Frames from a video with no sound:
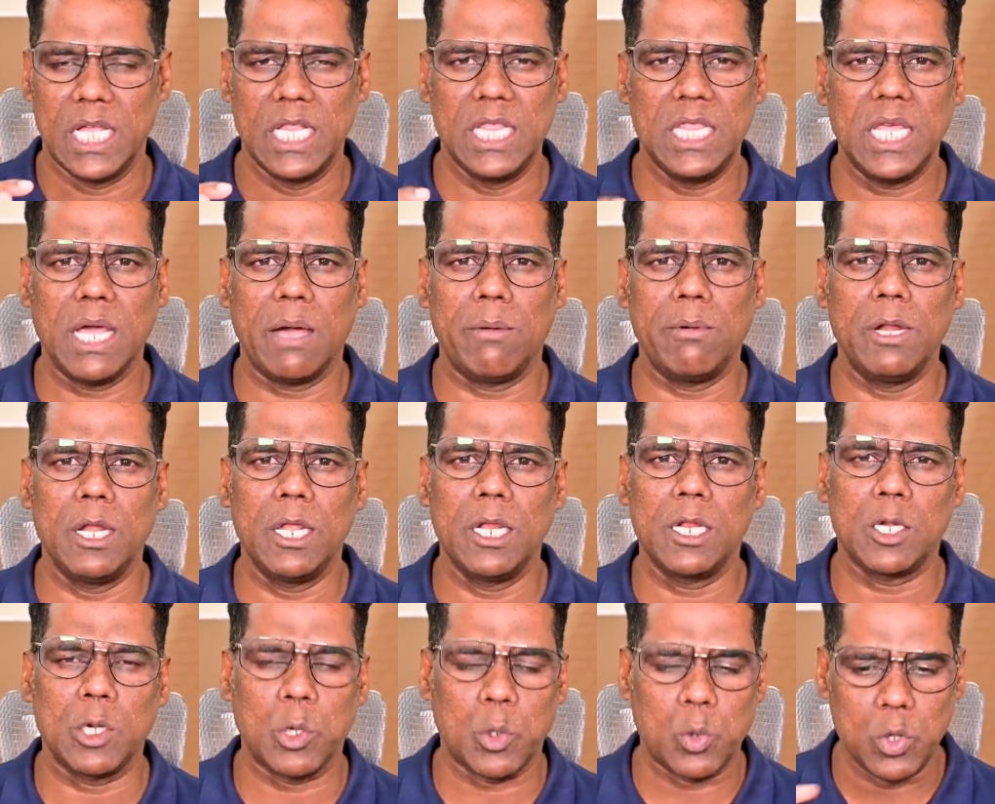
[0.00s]

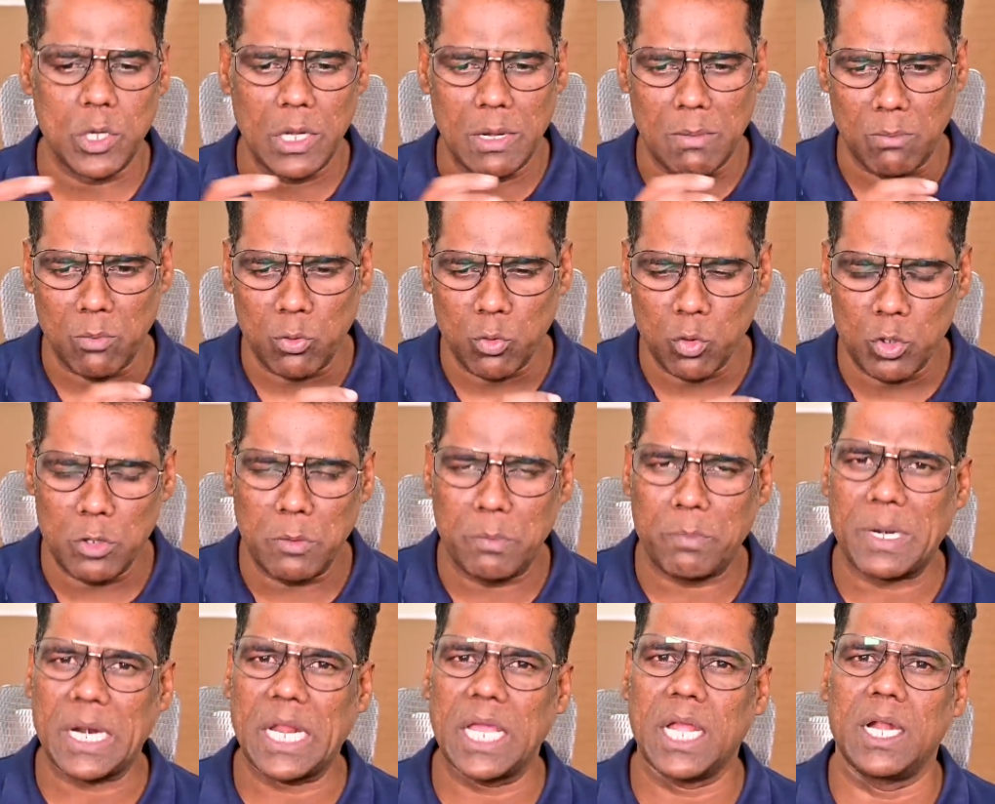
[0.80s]
இந்தியாவில் இருக்கக்கூடிய
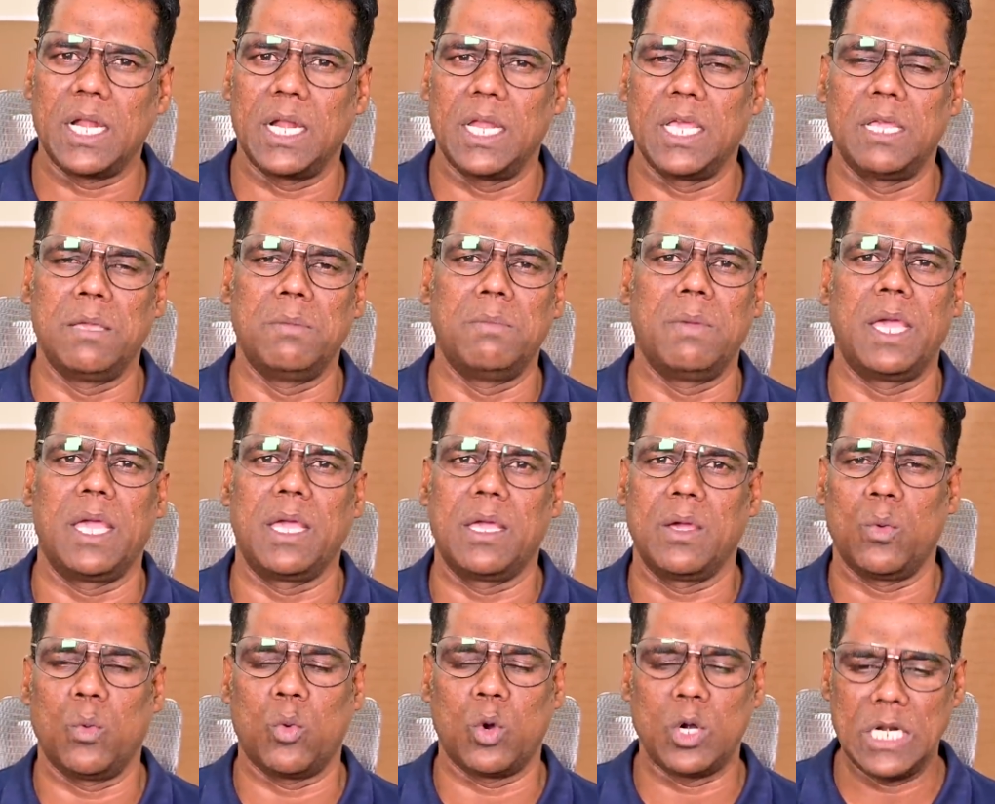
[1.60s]
மூணு படைகளையுமே
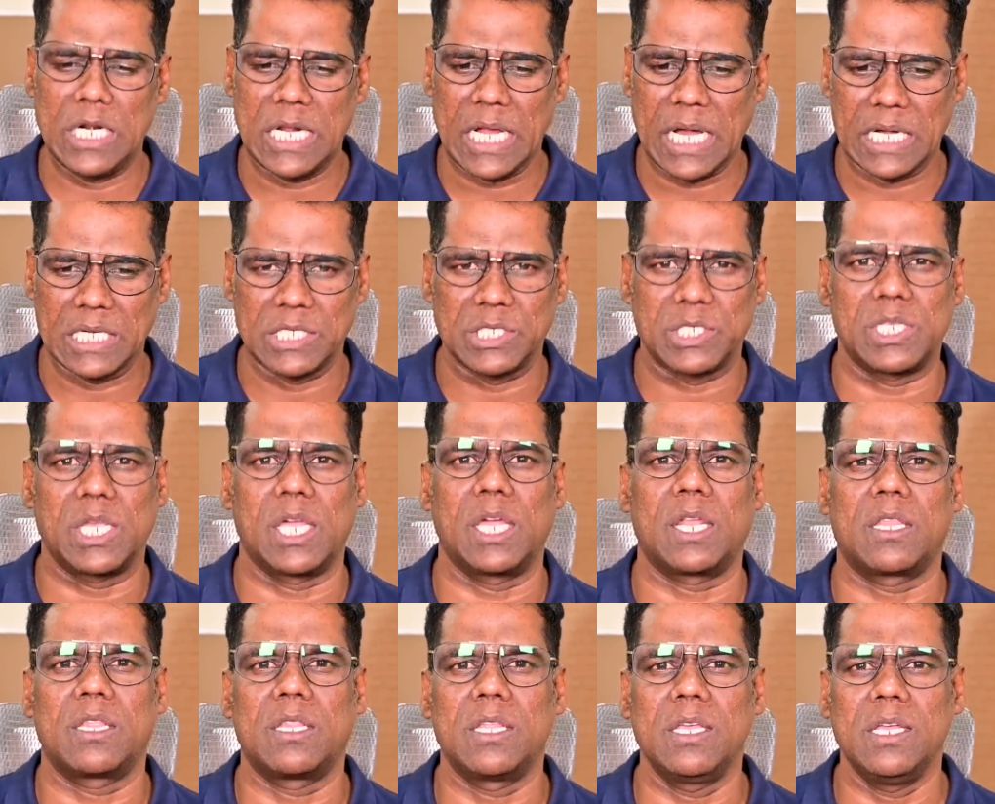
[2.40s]
ஒன்றாக
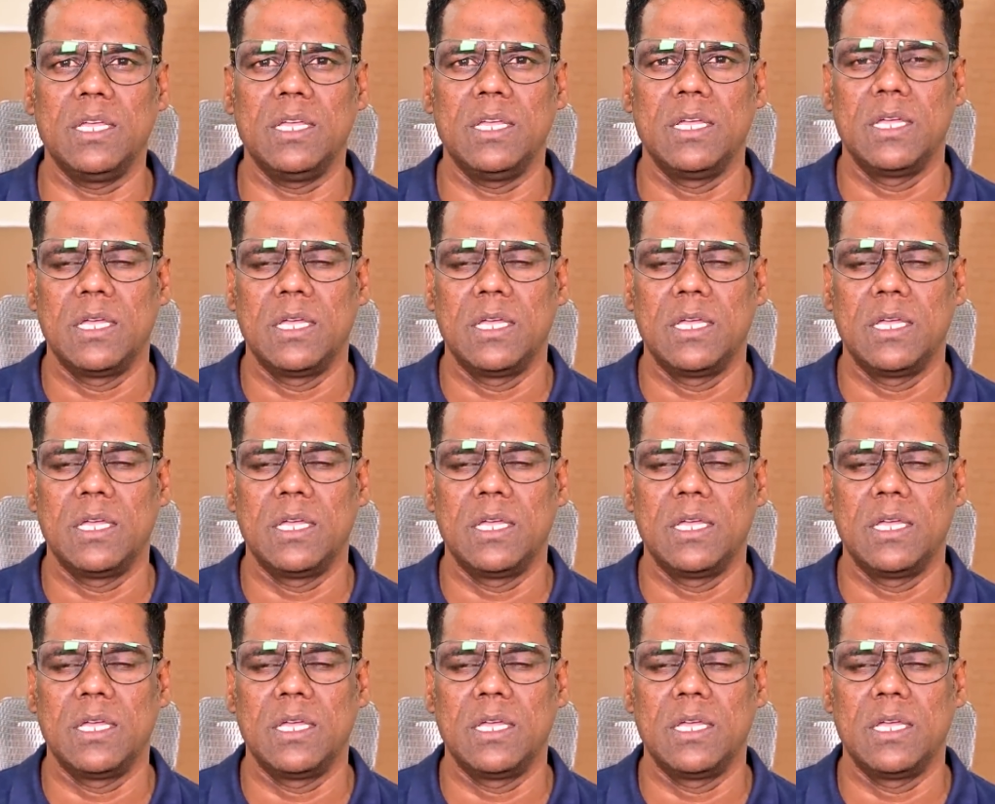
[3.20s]
சேர்த்து